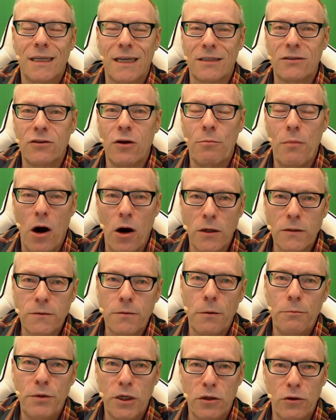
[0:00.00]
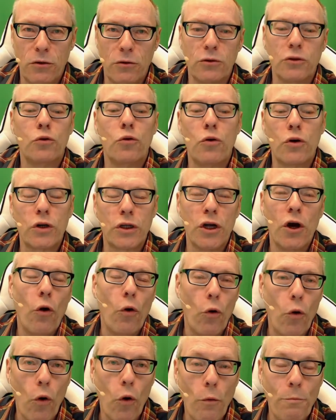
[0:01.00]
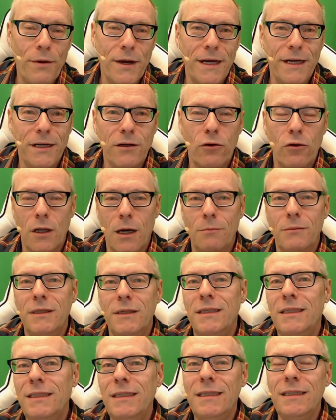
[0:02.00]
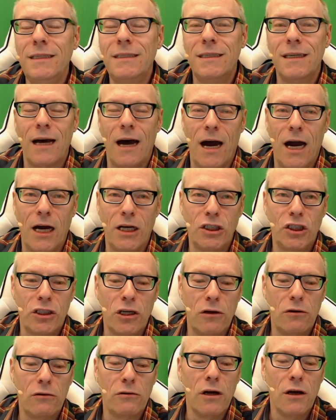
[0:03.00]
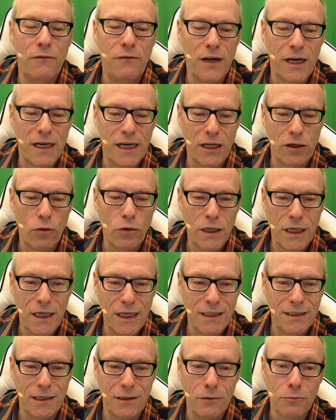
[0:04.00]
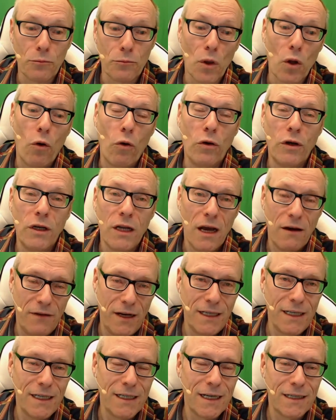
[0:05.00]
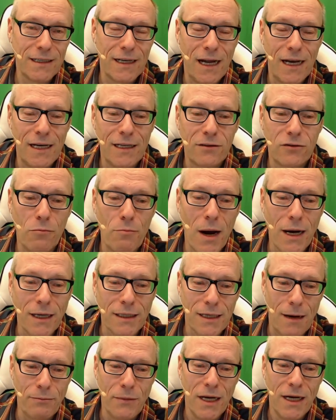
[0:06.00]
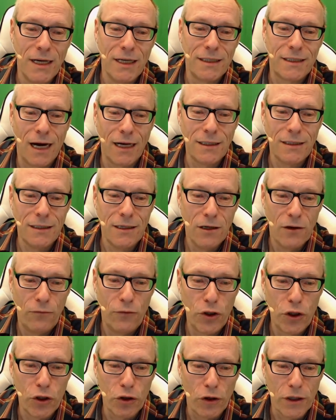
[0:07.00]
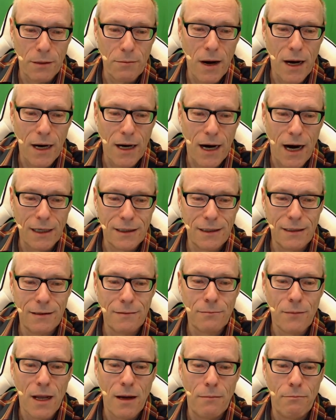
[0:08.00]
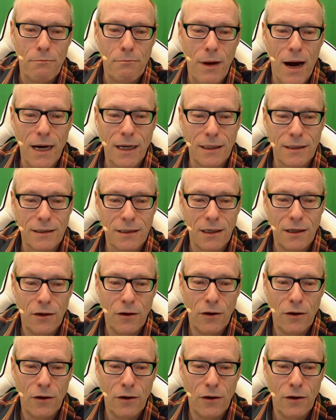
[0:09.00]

das nochmal ausprobiert und guckt, ob im Grunde genommen diese Einstellungen wirklich okay sind. Und wenn ihr das dann alles gemacht habt, dann würde ich euch immer raten, macht